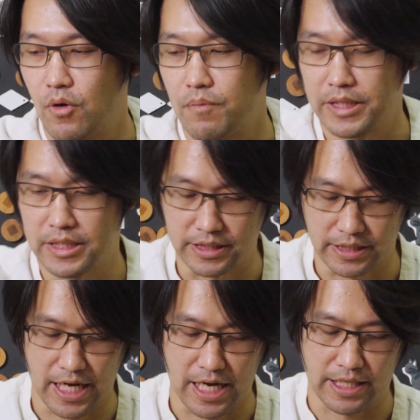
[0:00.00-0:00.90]
พวกมือถือ
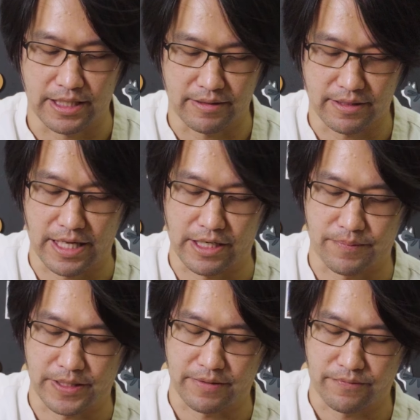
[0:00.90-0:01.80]
ได้ใส่
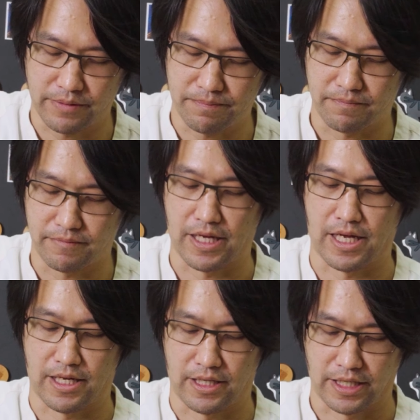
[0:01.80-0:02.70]
เข้าไปเลยฟึ๊บ
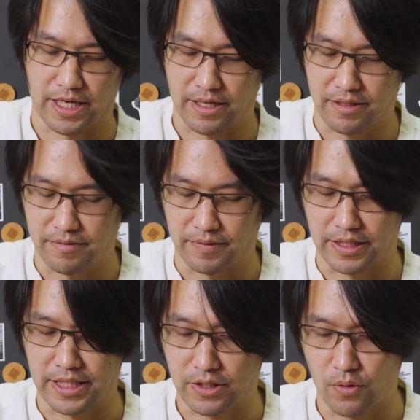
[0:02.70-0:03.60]
อย่างเงี้ยมัน
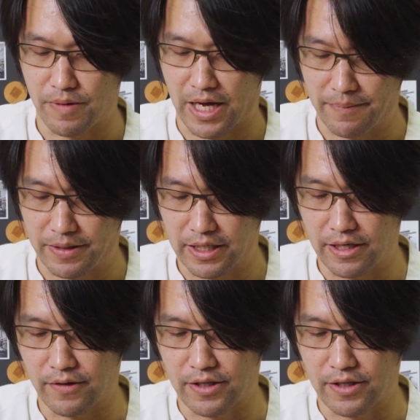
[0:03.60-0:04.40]
ก็จะจมหายไปเลยแล้วเรา